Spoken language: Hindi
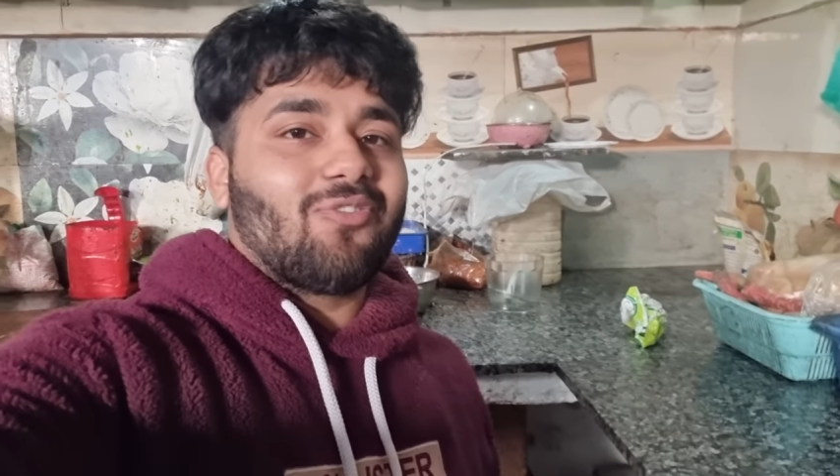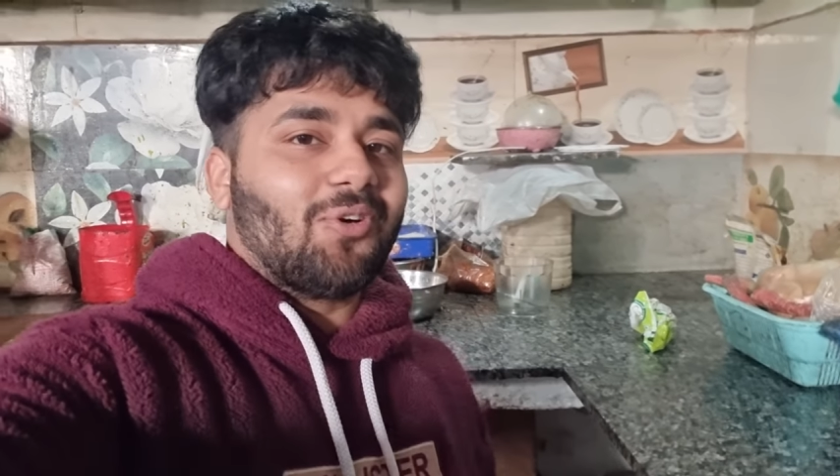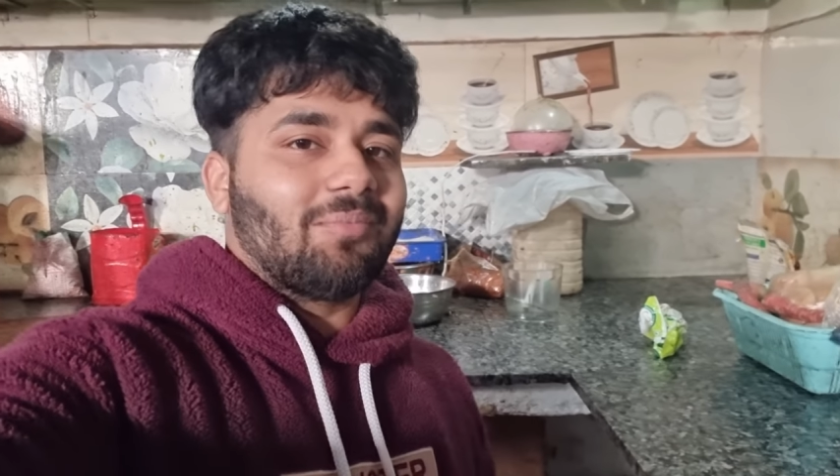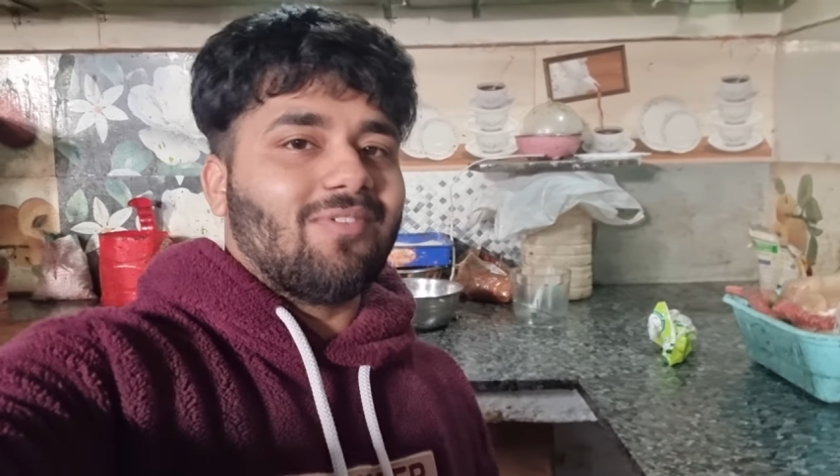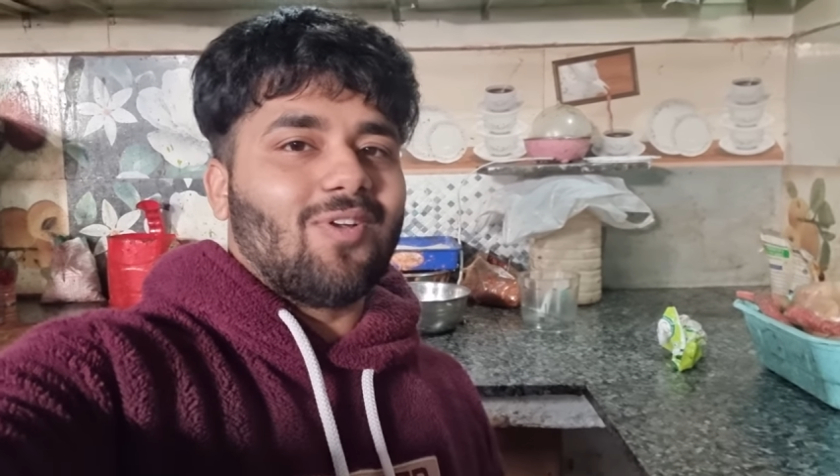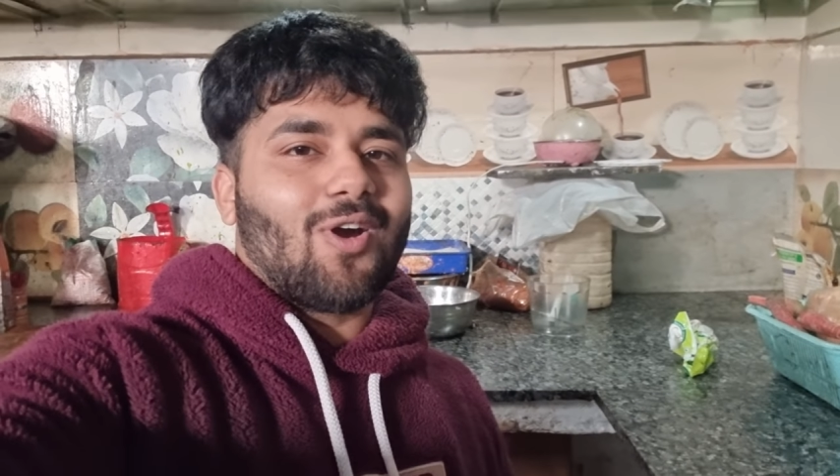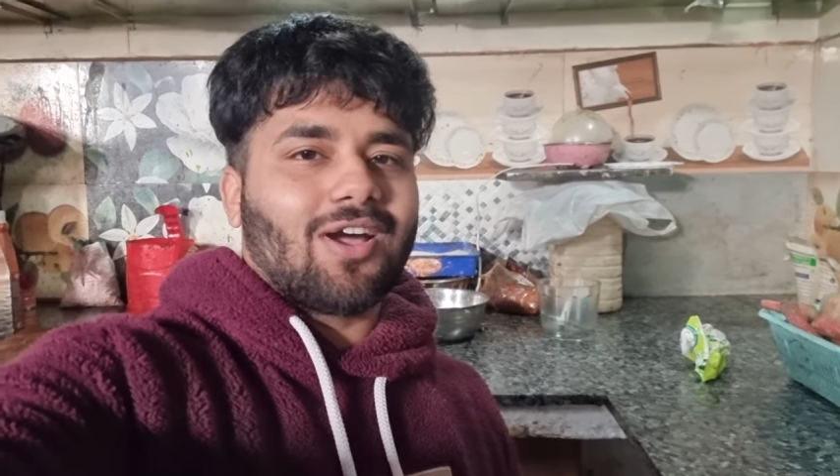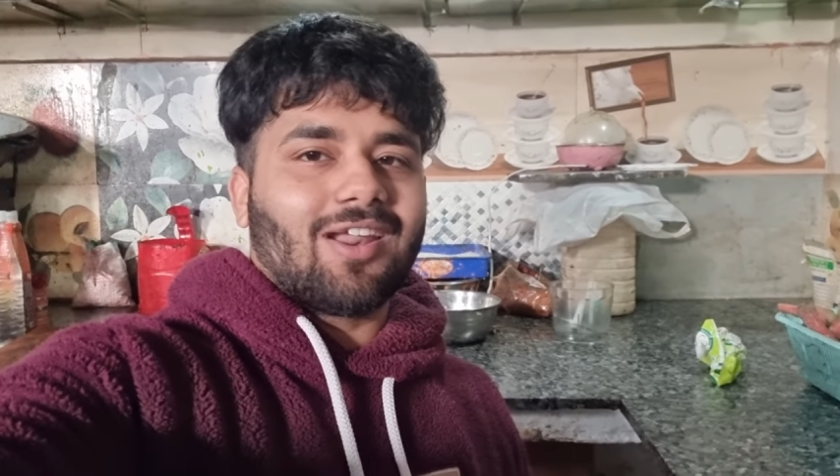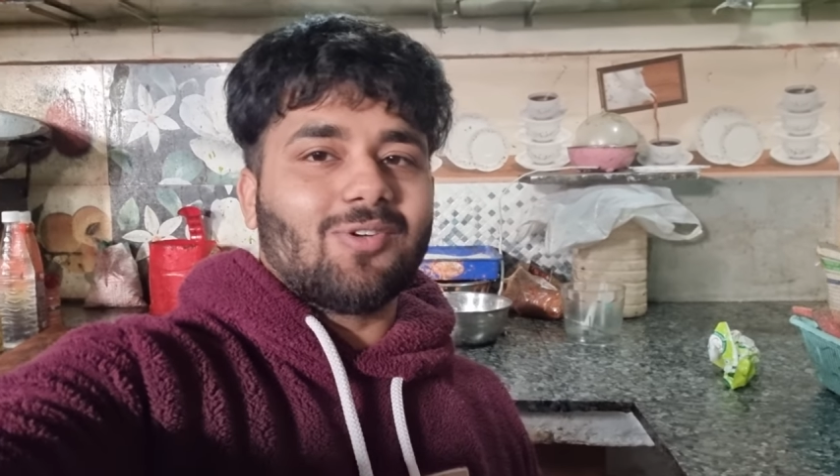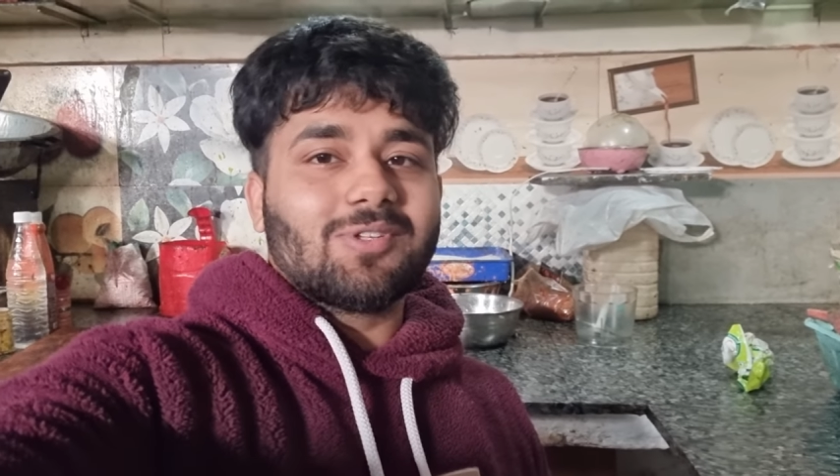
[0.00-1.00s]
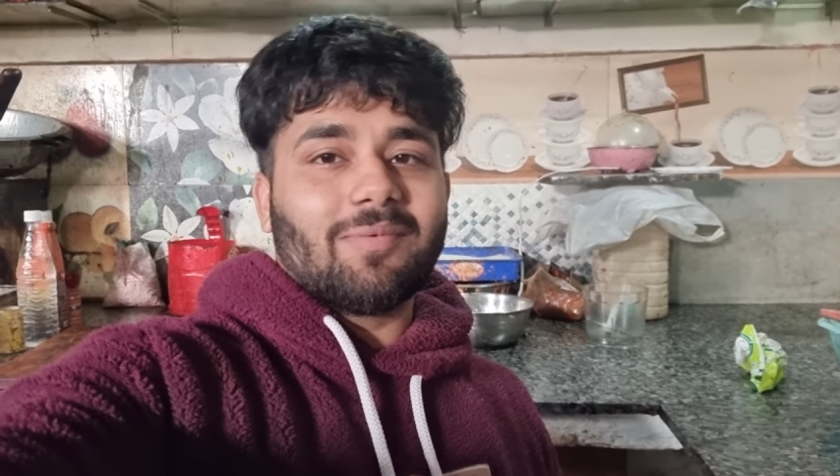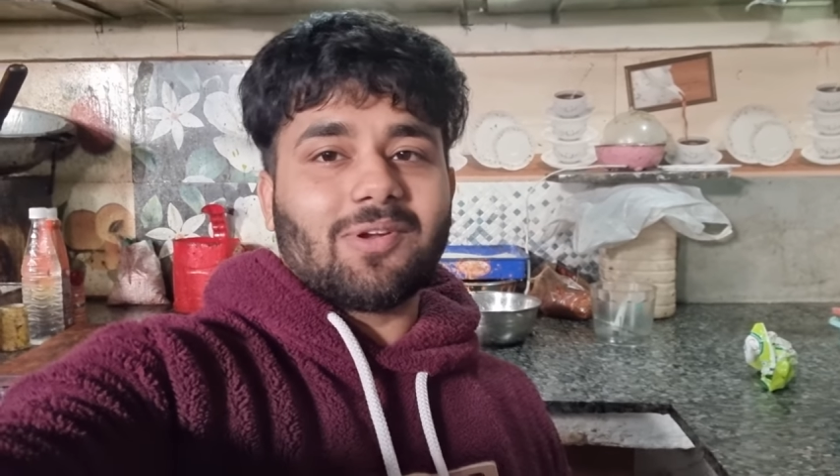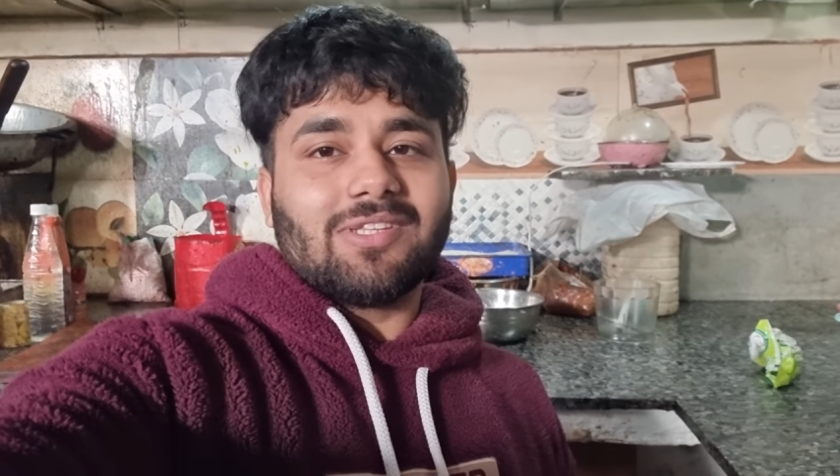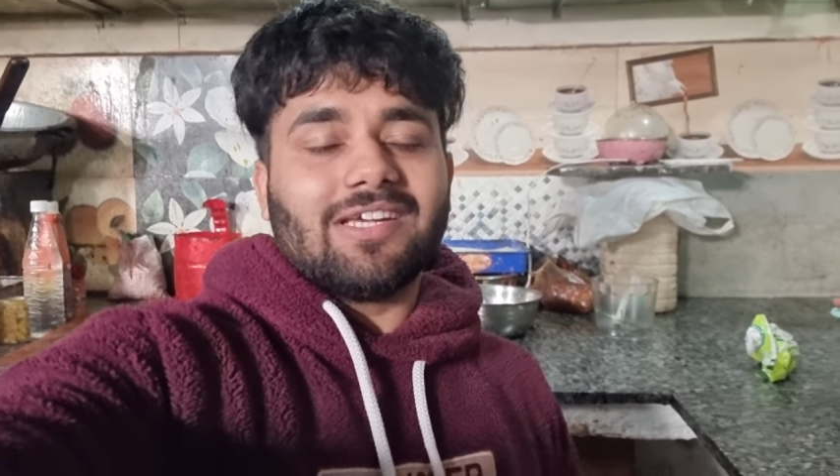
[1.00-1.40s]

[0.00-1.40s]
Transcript: फ़ोन में ब्लॉग कर रहा हूँ तो मेरे को